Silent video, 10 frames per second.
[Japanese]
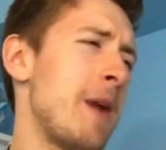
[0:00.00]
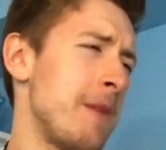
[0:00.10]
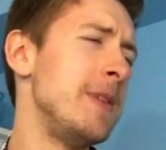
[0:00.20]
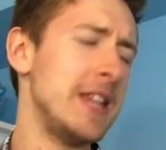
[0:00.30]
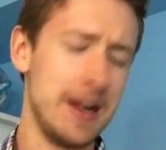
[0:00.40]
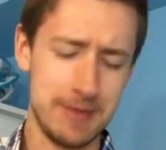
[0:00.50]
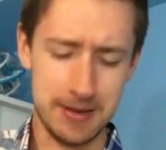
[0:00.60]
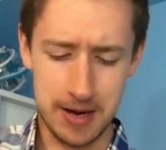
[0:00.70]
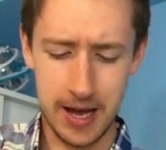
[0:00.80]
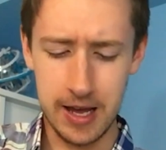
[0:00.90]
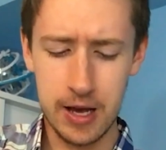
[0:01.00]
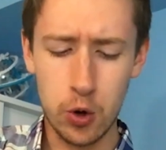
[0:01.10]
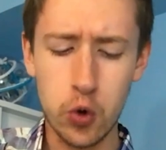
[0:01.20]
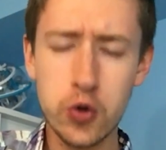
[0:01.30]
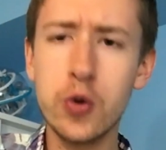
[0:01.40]
あ見てない。はい、
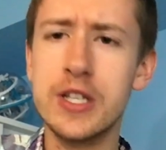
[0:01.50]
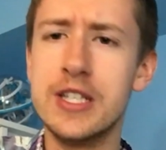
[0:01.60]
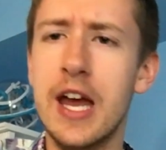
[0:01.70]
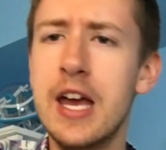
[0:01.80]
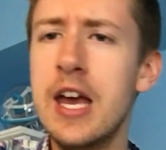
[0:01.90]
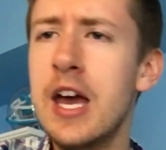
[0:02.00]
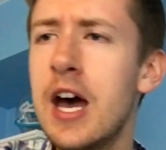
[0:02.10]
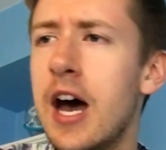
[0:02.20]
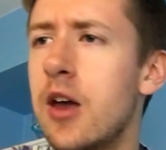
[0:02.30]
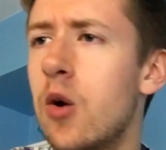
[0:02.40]
この通りですね。はい、